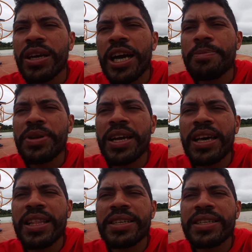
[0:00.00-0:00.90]
a
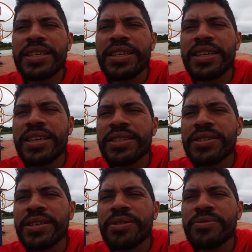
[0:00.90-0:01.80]
pregar nas
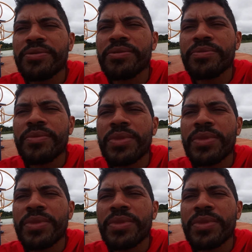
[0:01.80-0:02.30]
igrejas em algum